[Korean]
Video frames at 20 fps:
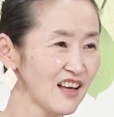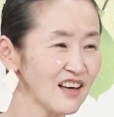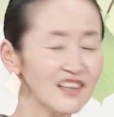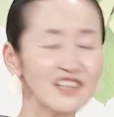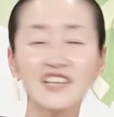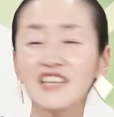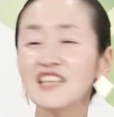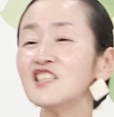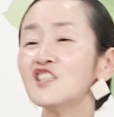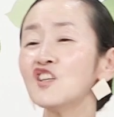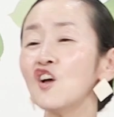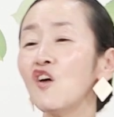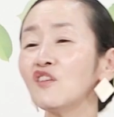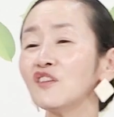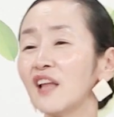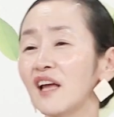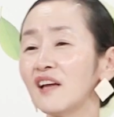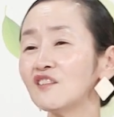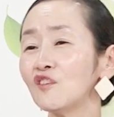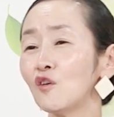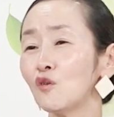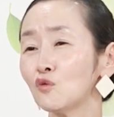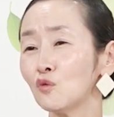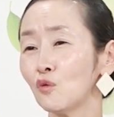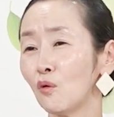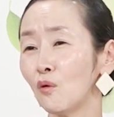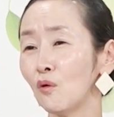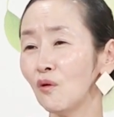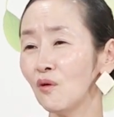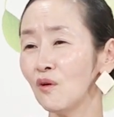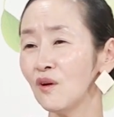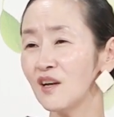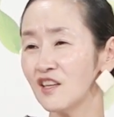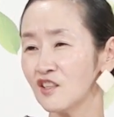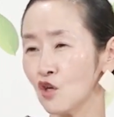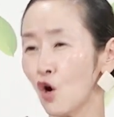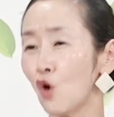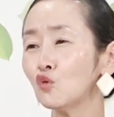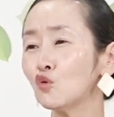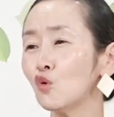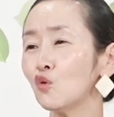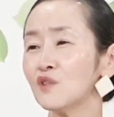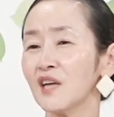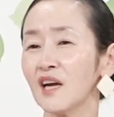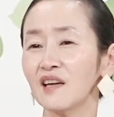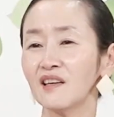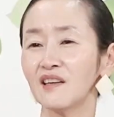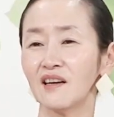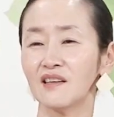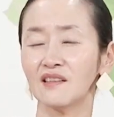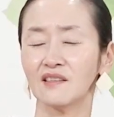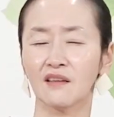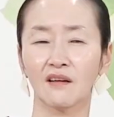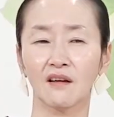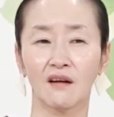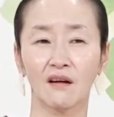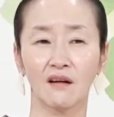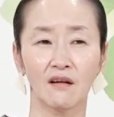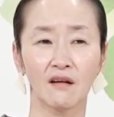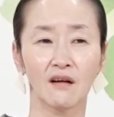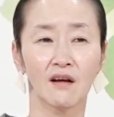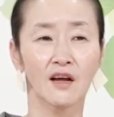그 인정되는 것도 정도 차이가 있어요.